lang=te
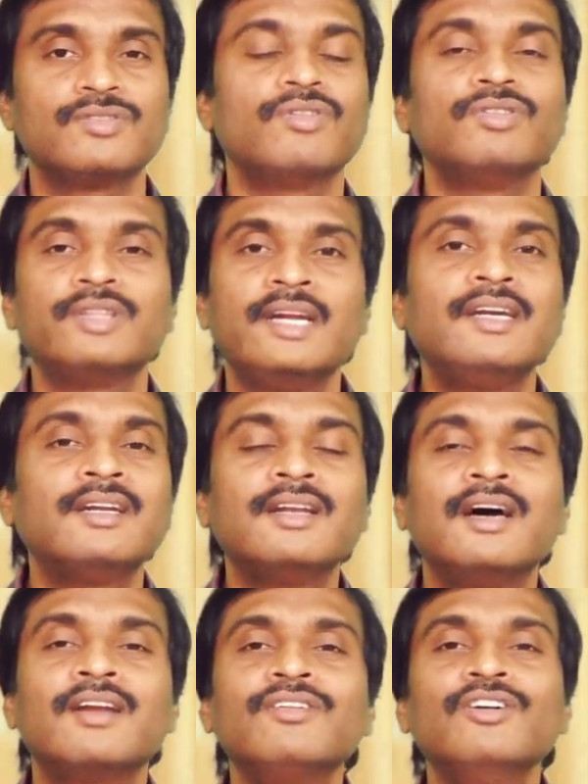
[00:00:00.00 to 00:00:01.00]
సో
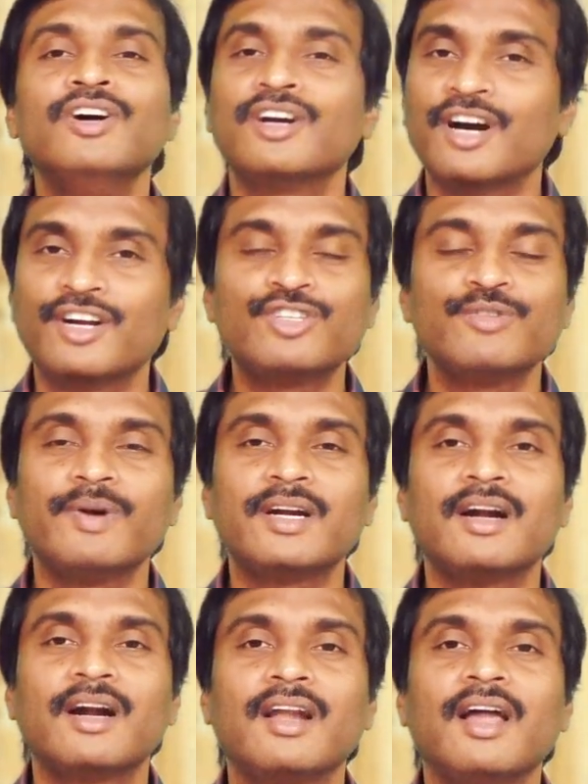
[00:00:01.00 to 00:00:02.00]
తింటున్నారు ఖర్చు
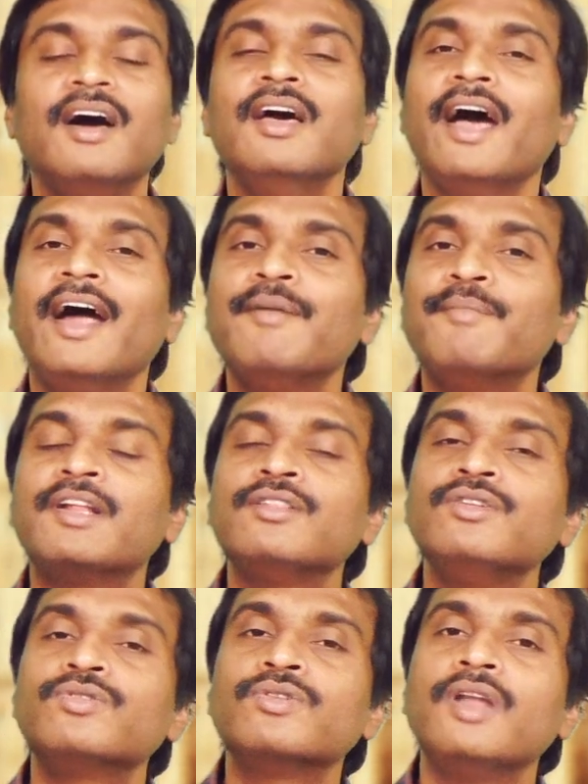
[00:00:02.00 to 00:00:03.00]
పెట్టట్ల అండ్ మనం
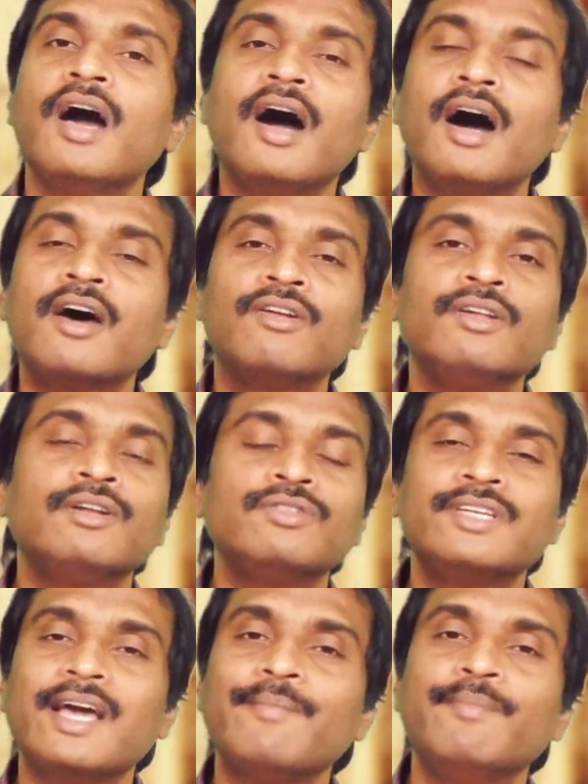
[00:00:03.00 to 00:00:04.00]
తీసుకునే ఆహారం
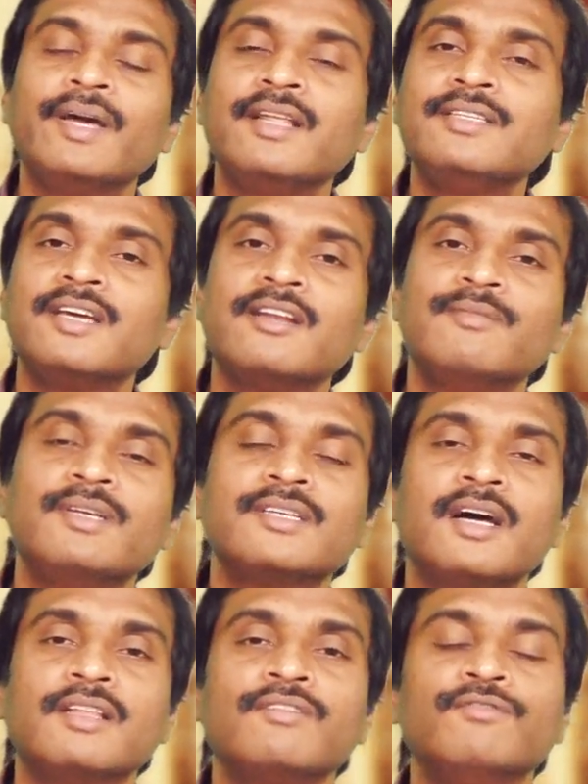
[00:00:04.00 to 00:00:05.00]
ఈరోజు డెబ్బై నుంచి ఎనభై
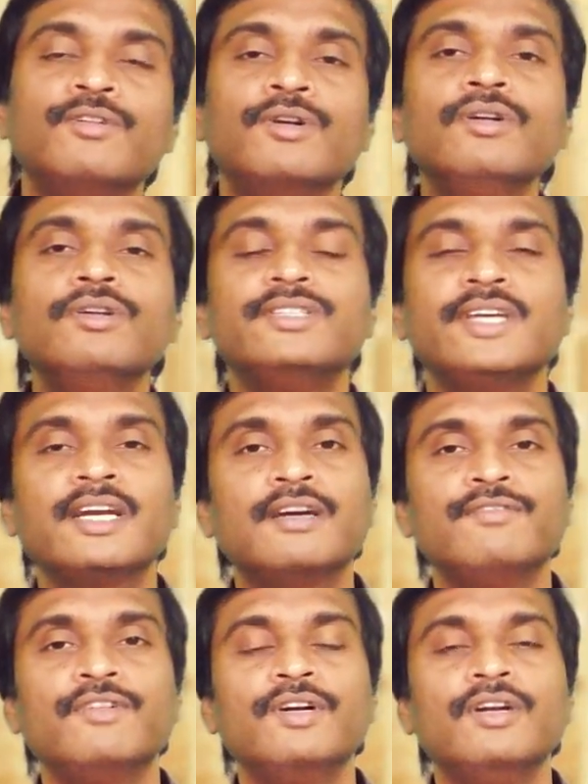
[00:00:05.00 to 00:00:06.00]
శాతం ఫుడ్
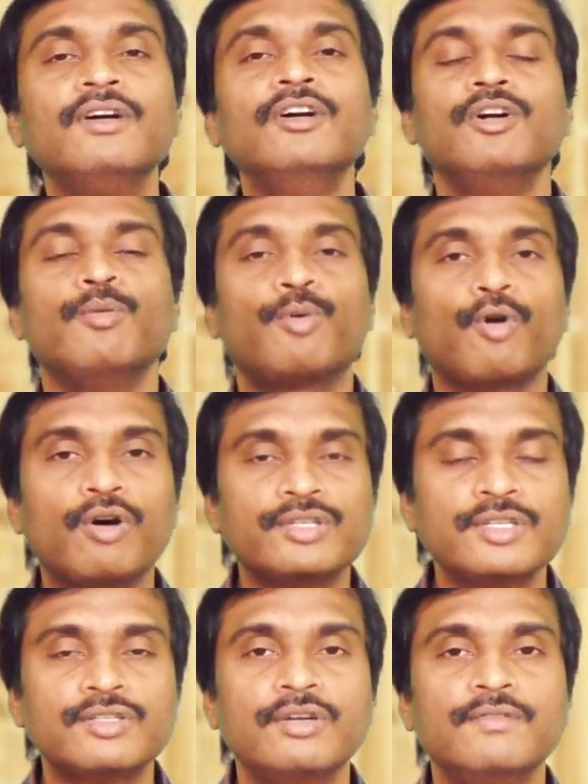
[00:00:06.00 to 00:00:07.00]
జంక్ ఫుడ్
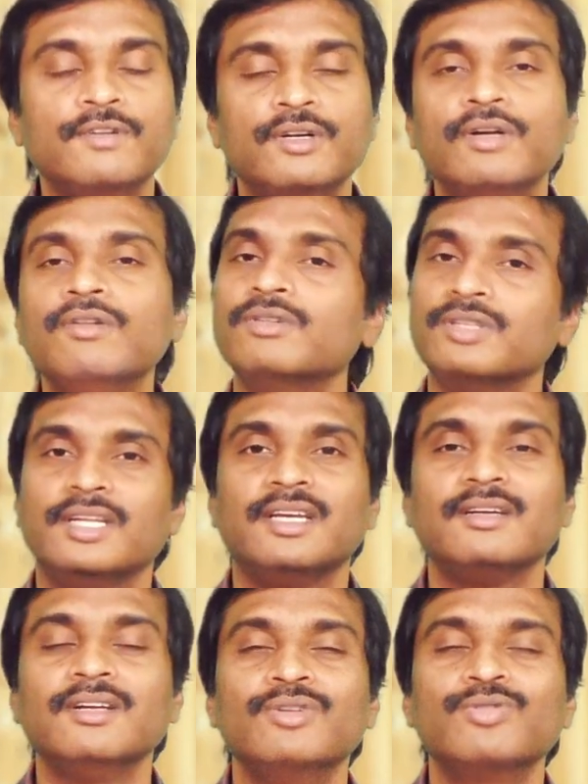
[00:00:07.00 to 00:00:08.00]
ప్రాసెస్డ్ ఫుడ్ ఉంది
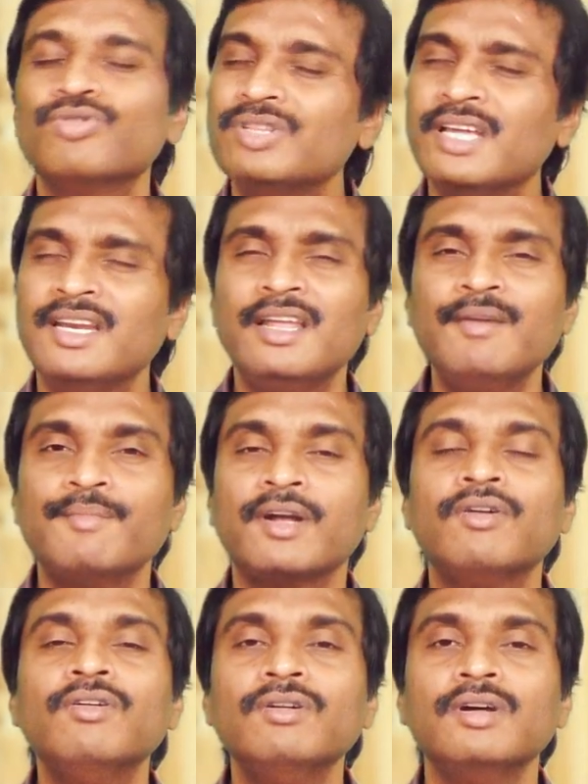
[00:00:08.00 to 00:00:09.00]
సో దీన్ని
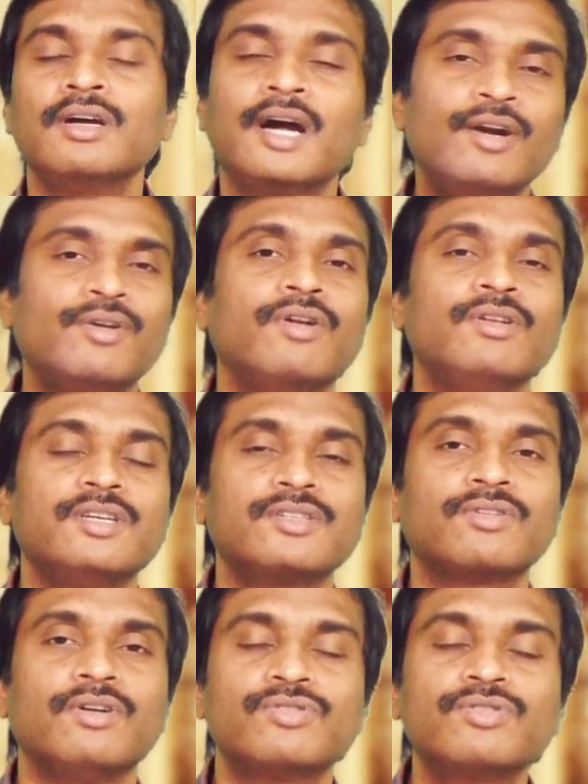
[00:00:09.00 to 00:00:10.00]
మనం కంట్రోల్
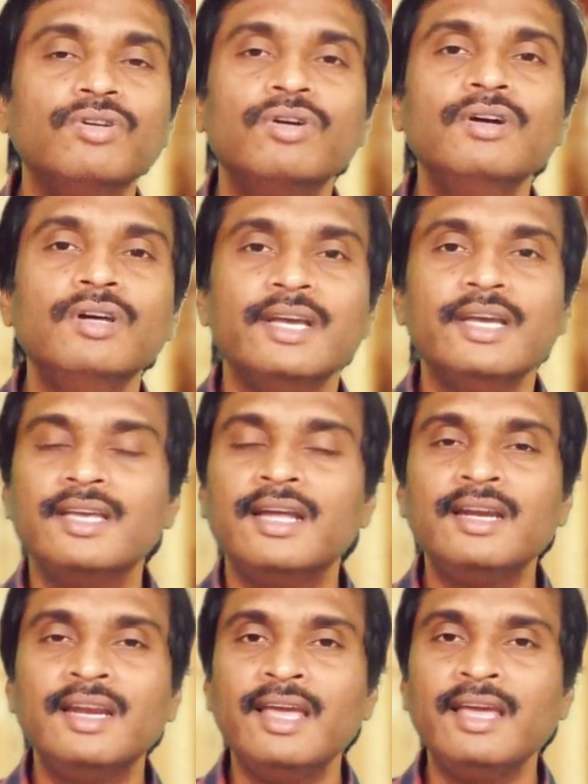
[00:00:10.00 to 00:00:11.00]
చేసుకోవాలి సో
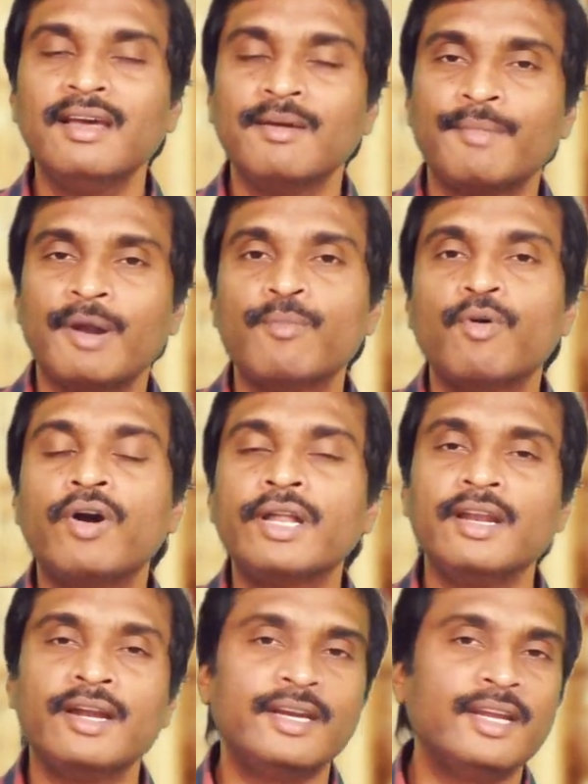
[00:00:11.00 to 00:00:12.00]
ఇవన్నీ మన
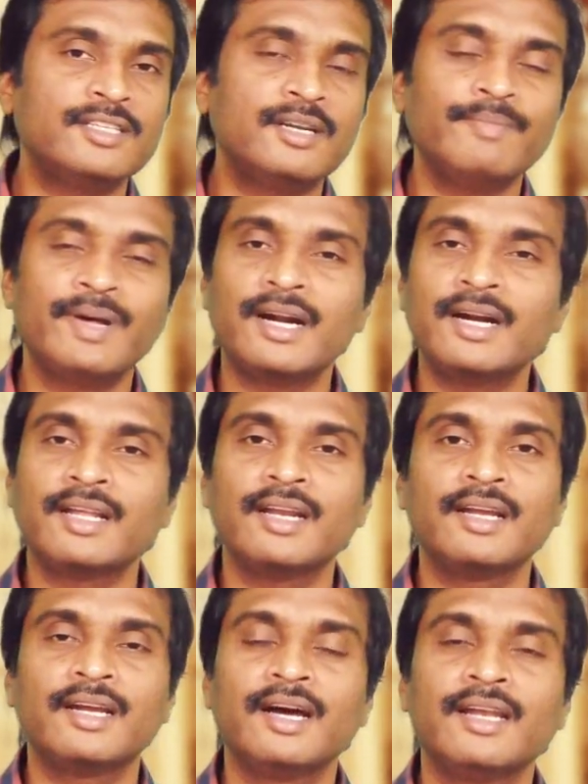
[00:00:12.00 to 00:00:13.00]
బాడీలో ఇండేషన్
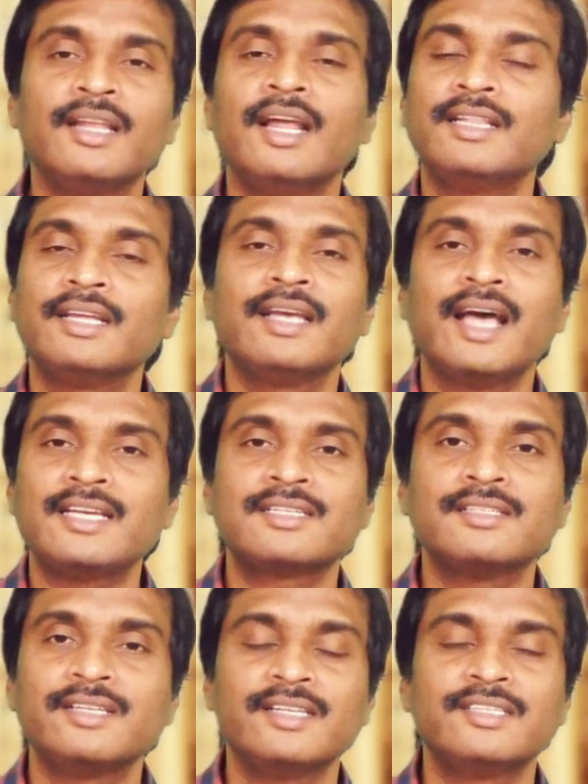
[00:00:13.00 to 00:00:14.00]
పెరగడానికి కానీ లేకపోతే
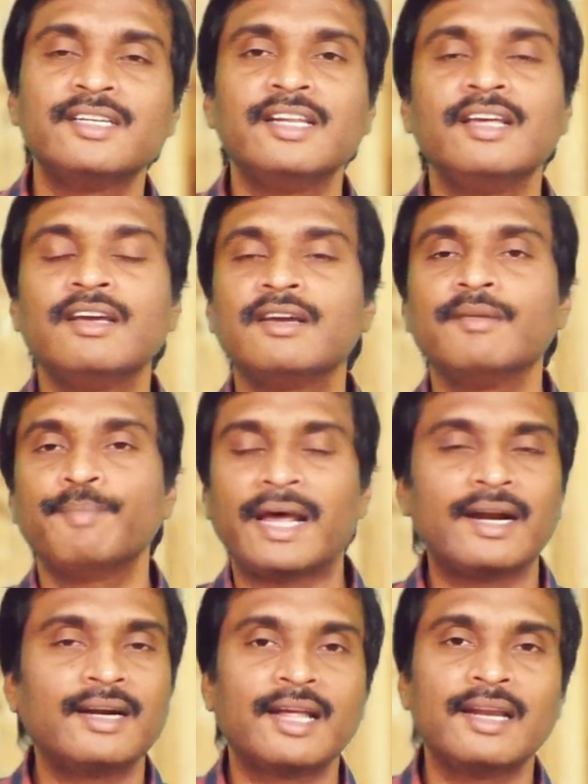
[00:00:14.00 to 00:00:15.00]
గ్యాస్ట్రైస్ ఎసిడిటీ
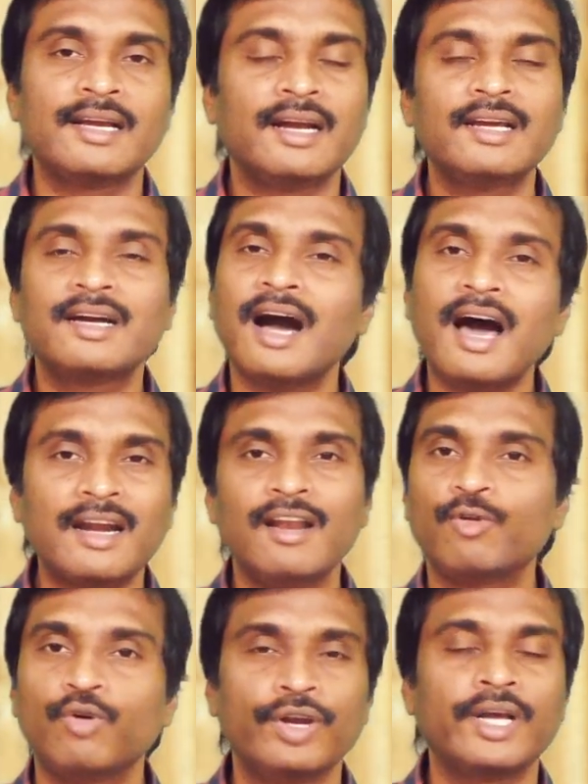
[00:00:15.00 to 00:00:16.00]
పెరగడానికి కానీ
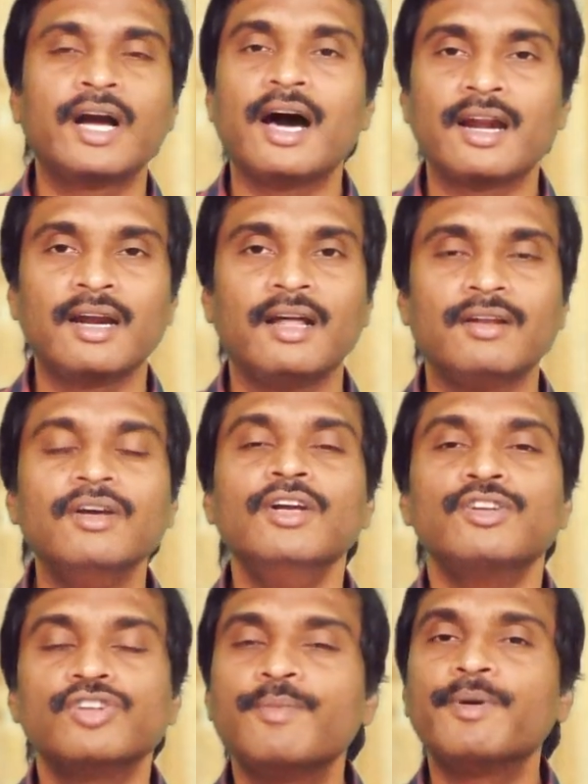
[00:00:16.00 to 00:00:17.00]
కారణాలు కొన్ని కారణాలు
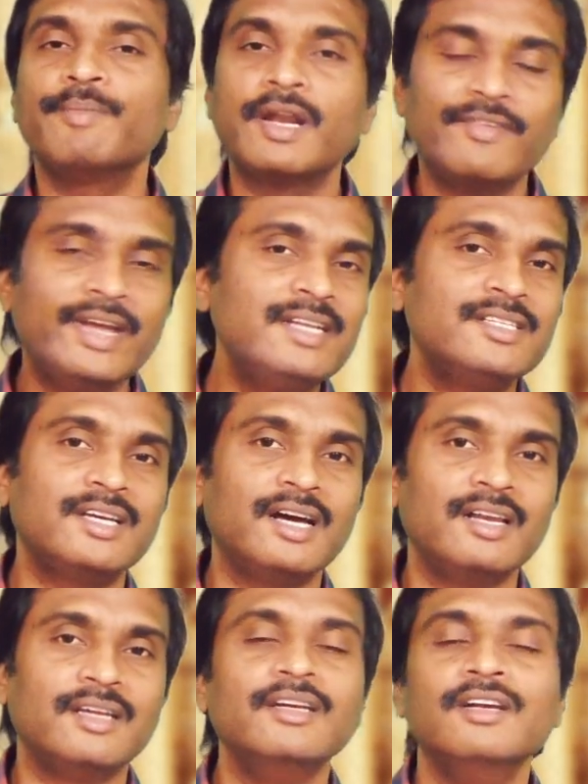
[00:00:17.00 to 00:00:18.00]
సో ఇప్పుడు మనం ఏం
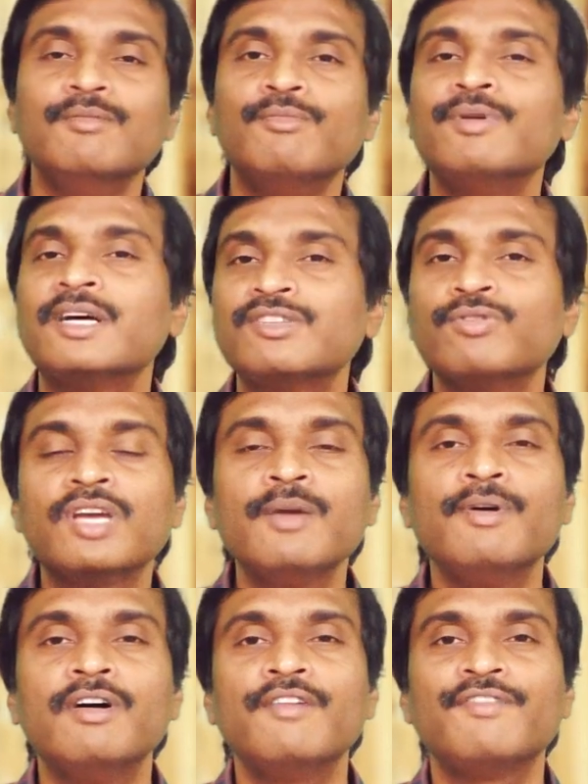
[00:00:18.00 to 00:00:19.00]
చేయాలి మా
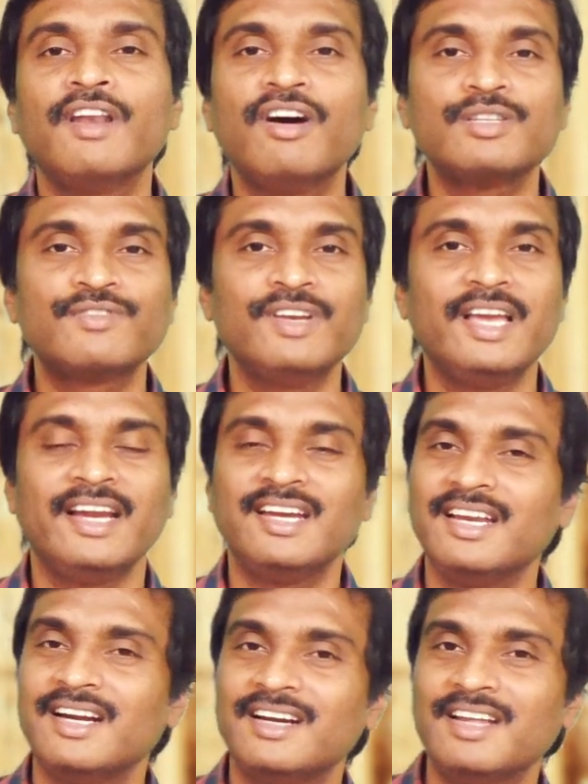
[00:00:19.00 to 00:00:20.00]
సుఖీభావ ఫిలాసఫీ
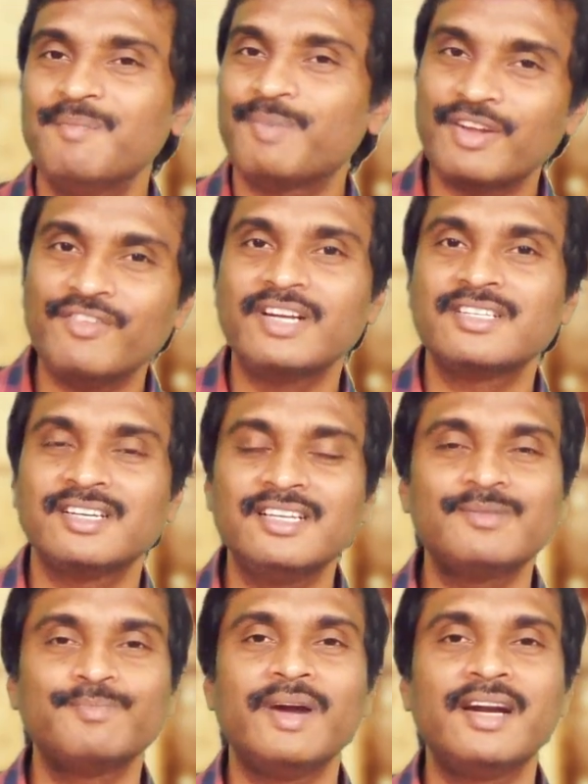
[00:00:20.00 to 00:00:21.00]
ఏంటి అంటే ప్రివెన్షన్
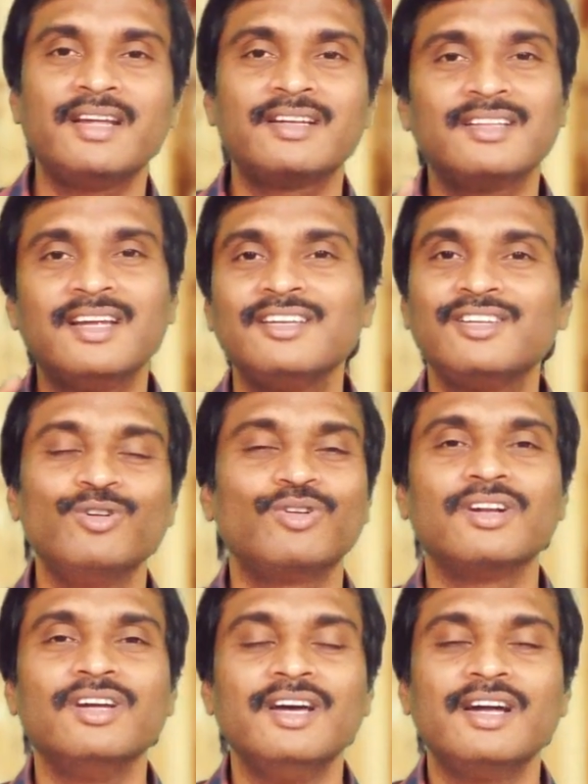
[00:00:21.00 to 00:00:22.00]
ఈజ్ బెటర్ దెన్ క్యూర్